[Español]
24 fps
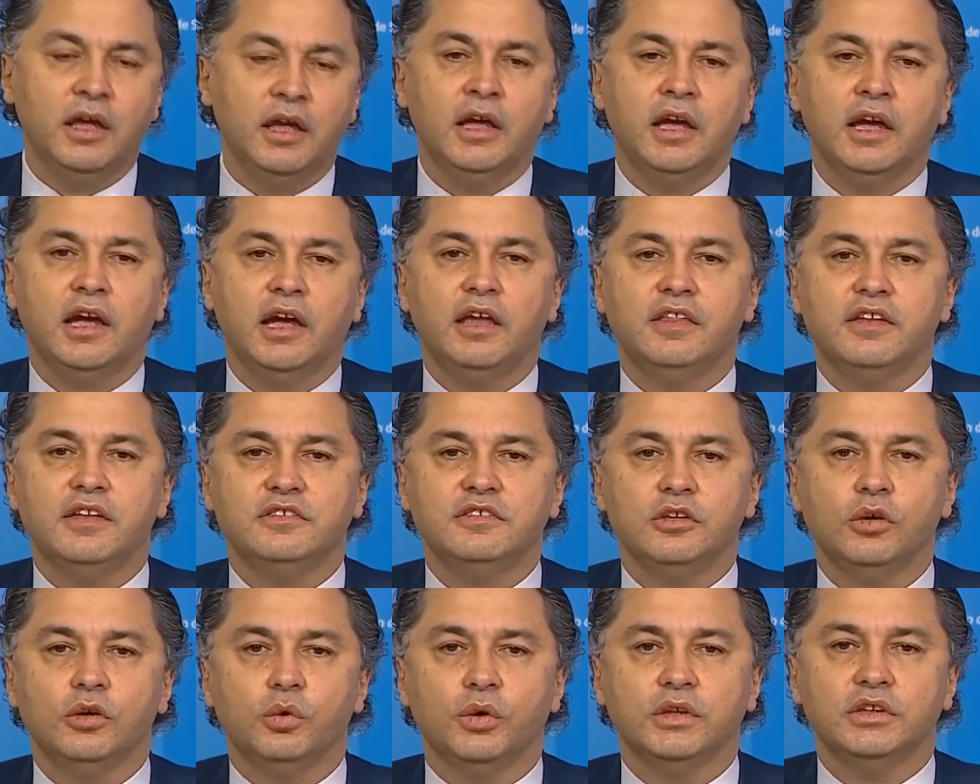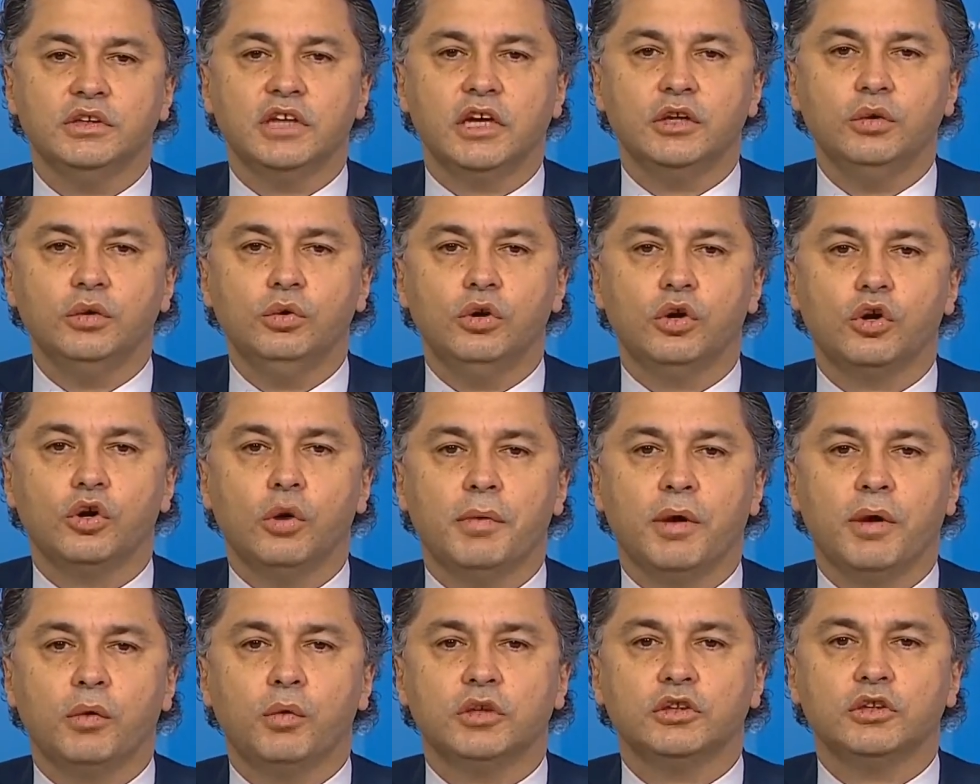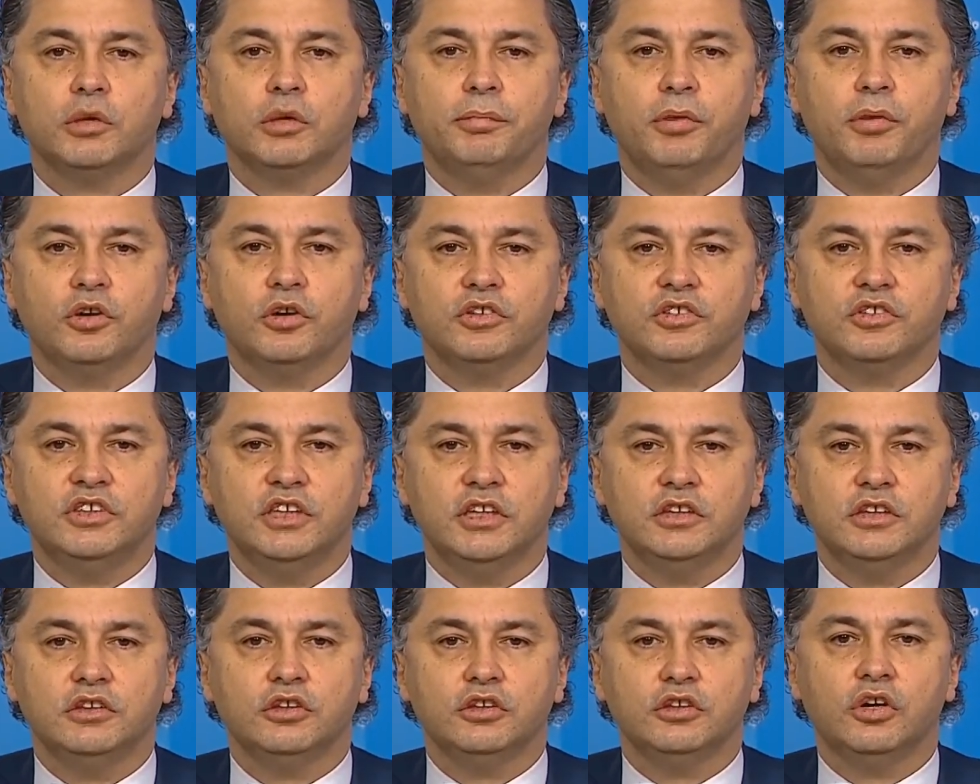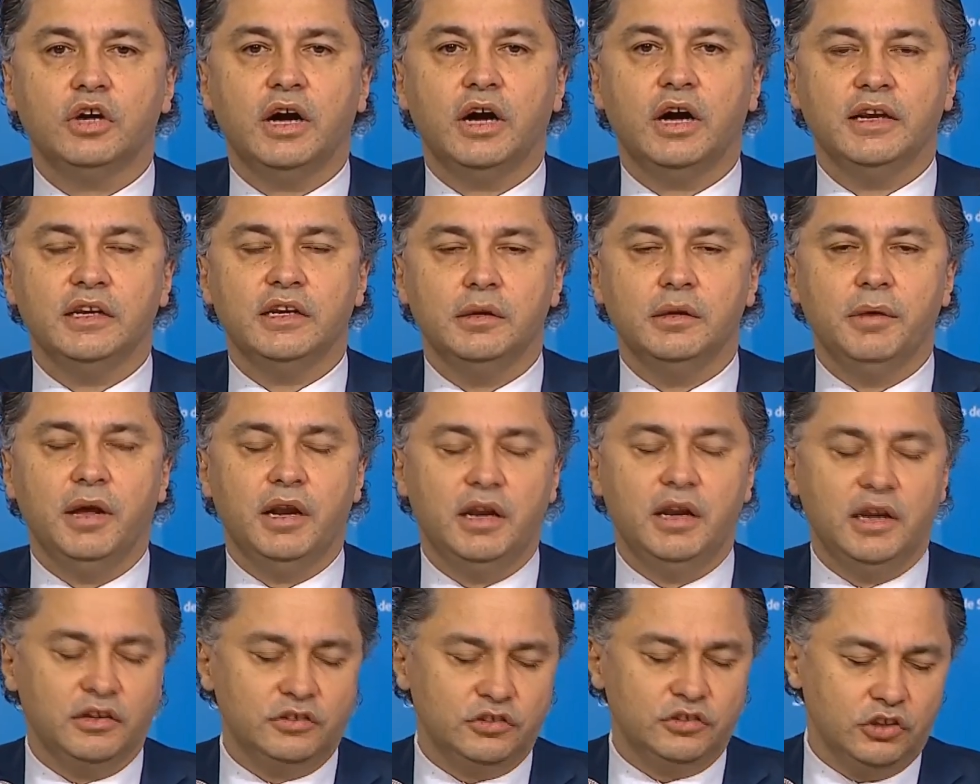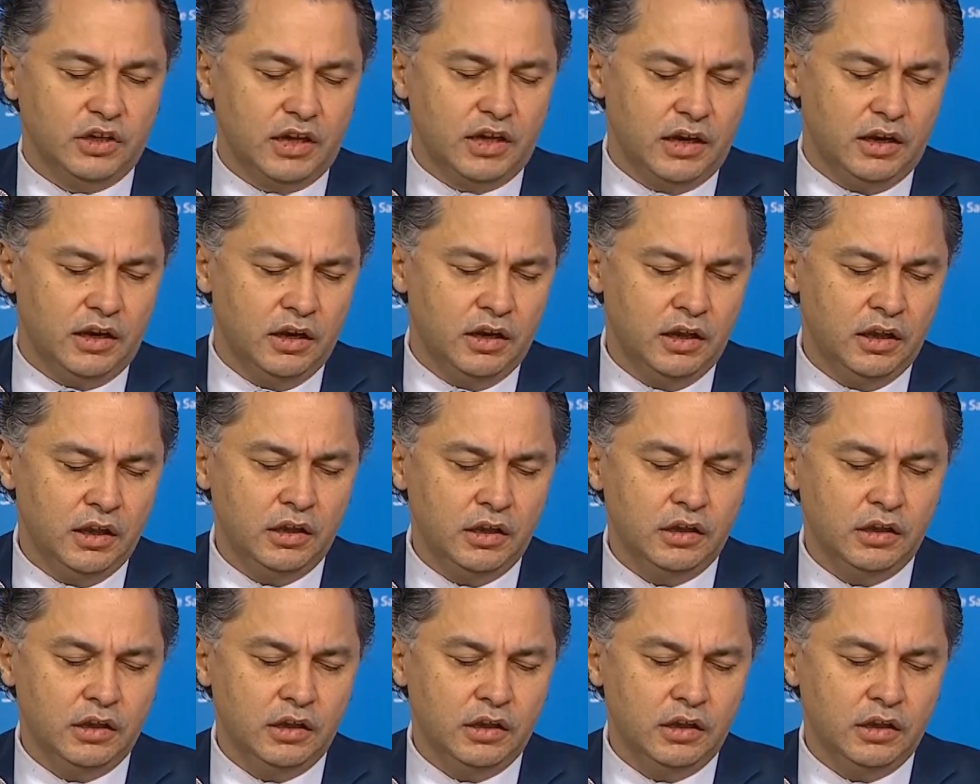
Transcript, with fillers: es de 51,4% a nivel nacional,